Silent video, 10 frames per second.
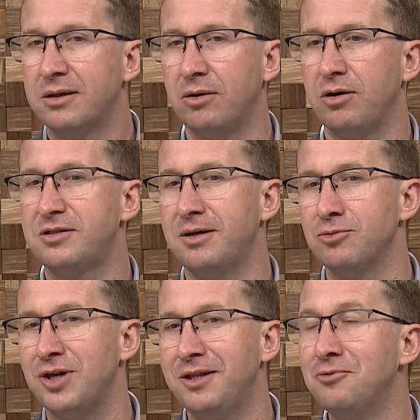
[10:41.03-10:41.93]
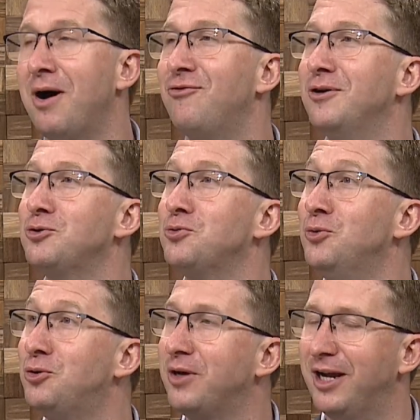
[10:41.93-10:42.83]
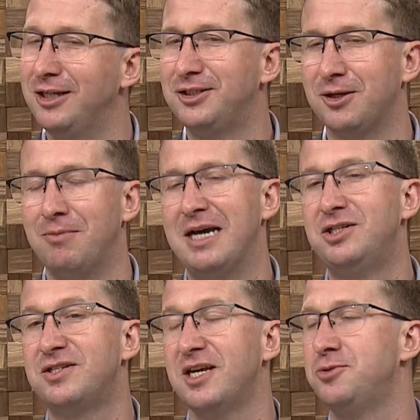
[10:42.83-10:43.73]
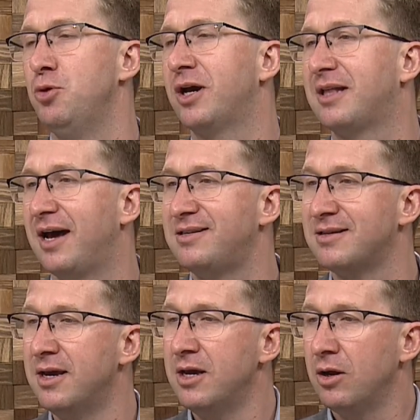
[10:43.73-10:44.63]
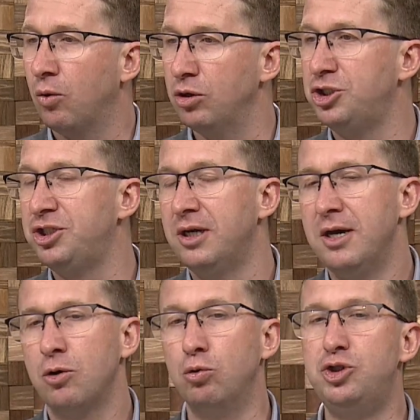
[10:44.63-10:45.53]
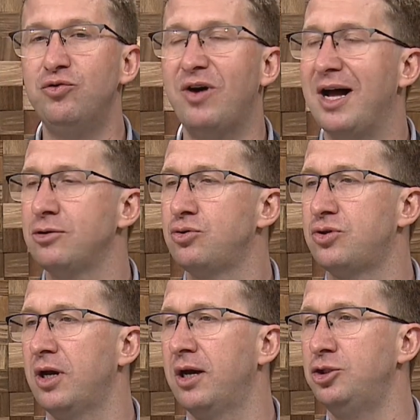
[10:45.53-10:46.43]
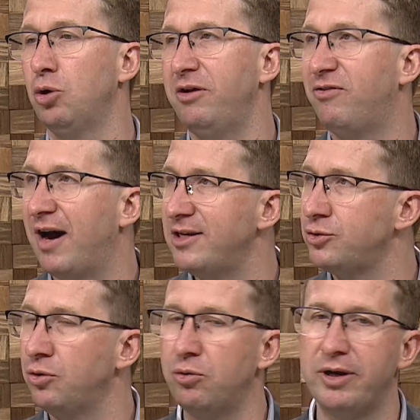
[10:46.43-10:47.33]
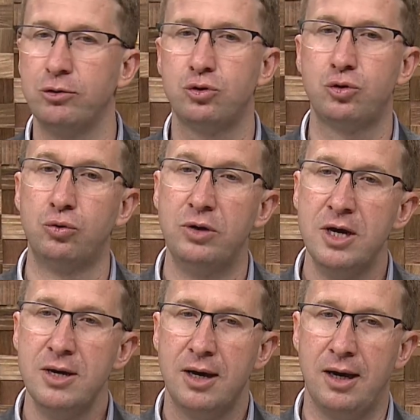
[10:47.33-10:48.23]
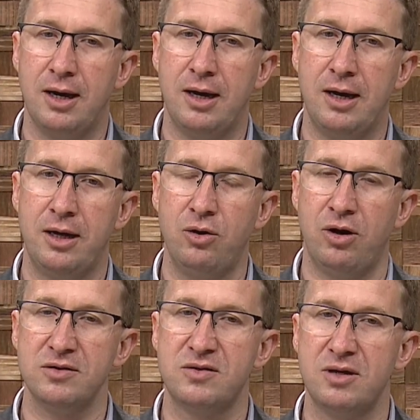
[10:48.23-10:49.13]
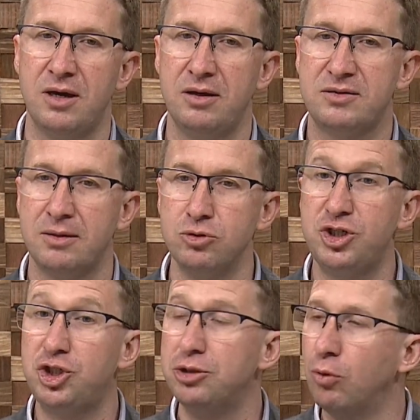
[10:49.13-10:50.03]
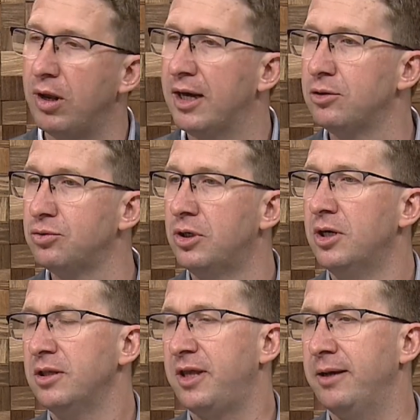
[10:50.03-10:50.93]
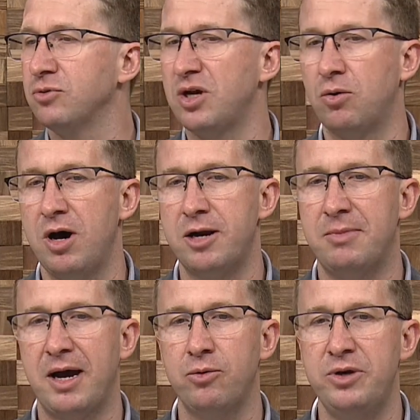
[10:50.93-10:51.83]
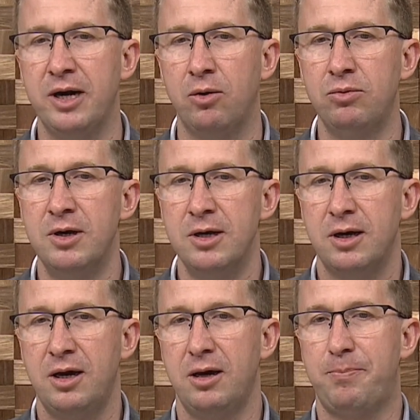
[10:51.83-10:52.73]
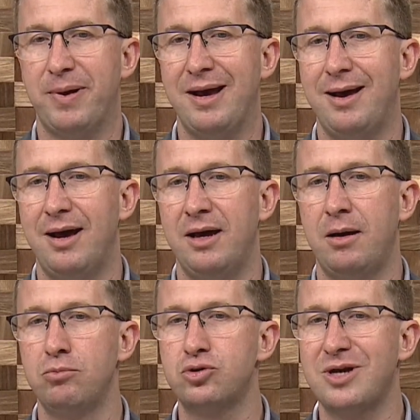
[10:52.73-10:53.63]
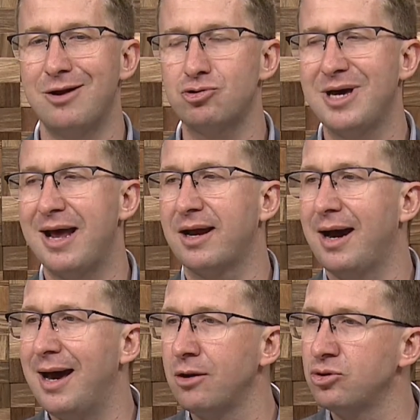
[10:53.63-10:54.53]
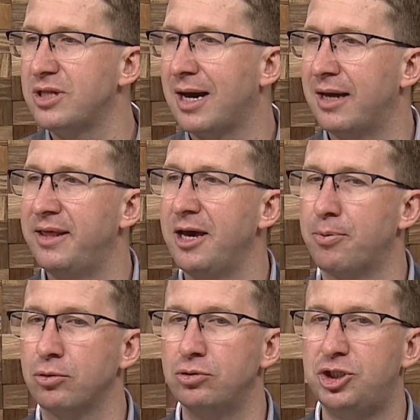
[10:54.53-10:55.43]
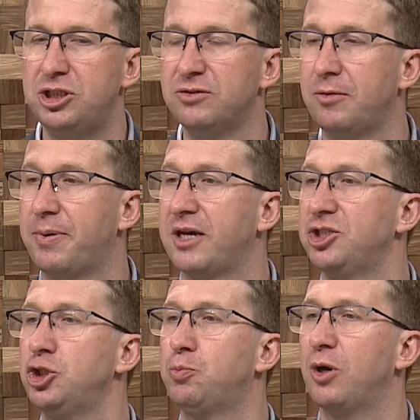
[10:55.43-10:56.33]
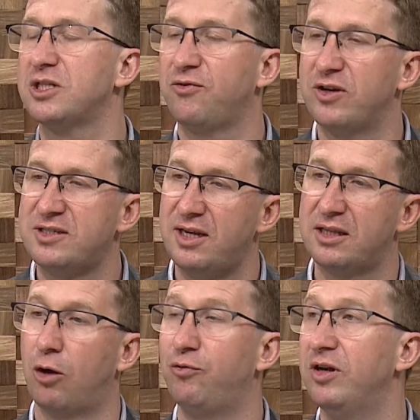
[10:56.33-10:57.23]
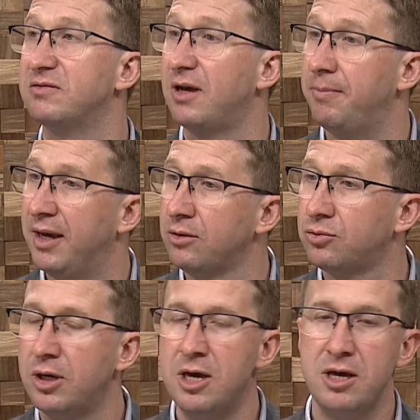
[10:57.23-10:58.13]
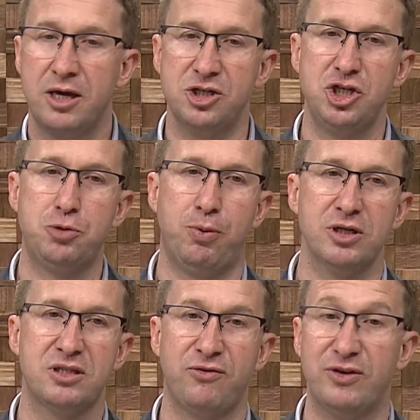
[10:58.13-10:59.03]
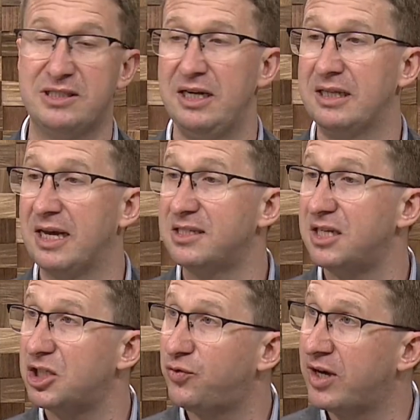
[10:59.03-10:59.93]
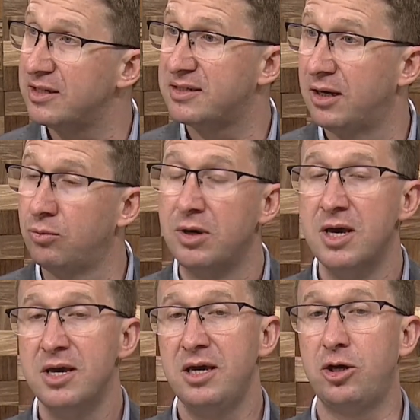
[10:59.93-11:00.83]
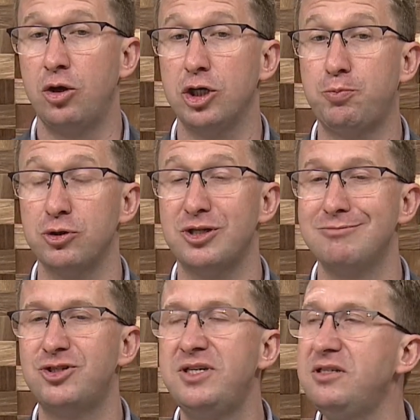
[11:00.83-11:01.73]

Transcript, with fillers: Então nós temos ainda um avanço muito grande. São mais de 6 mil hectares hoje cultivados eh, de olivais no Rio Grande do Sul. Uh, nós eh, estamos estimulando, teremos agora uma reunião uh, ah, para uh, ah, buscar os gargalos da cadeia produtiva, para que a gente possa facilitar o financiamento, que a gente possa facilitar a certificação e que nós possamos